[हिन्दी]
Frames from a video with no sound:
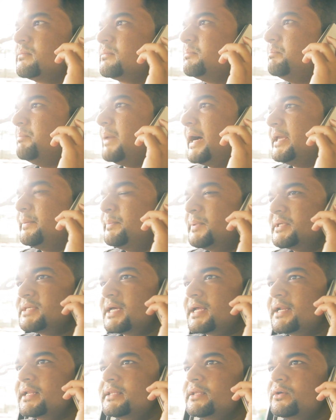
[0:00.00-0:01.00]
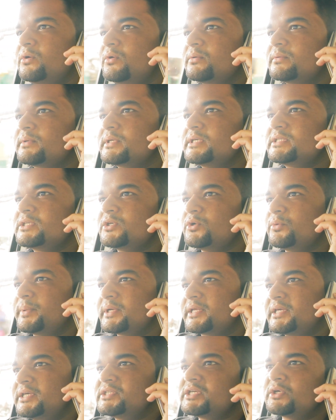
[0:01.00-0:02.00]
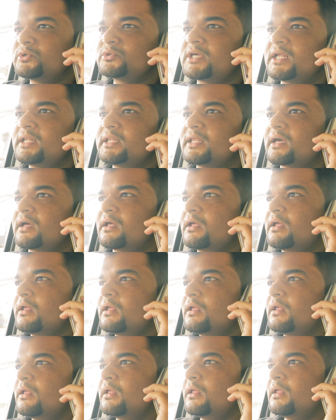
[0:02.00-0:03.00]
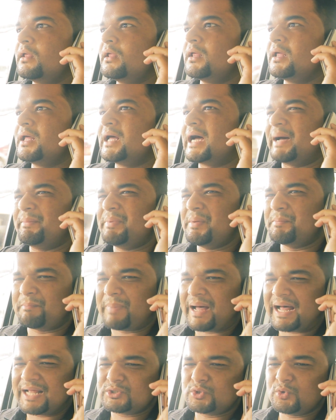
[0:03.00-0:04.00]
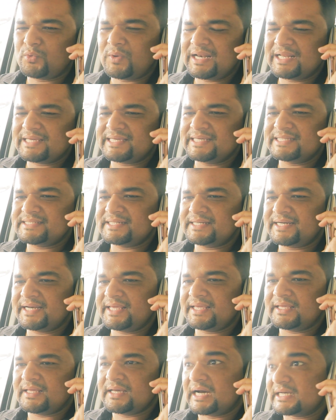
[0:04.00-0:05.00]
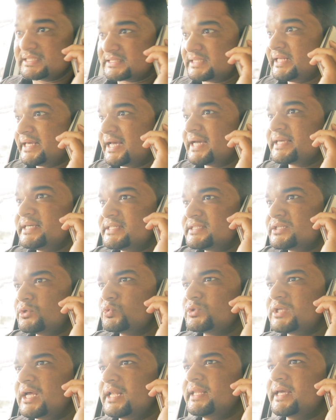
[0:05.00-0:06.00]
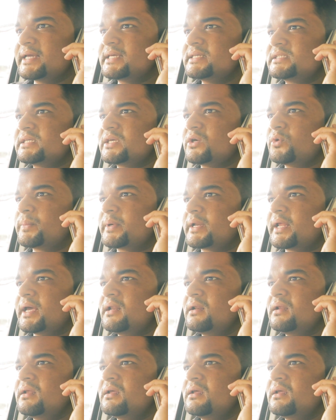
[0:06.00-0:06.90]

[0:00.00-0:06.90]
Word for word: बाइक पे जा रहे थे और किसी के ऊपर कीचड़ उछाल दिया अबे बातों वाला कीचड़ नहीं असली का कीचड़ उछाल दिया किसी के ऊपर यार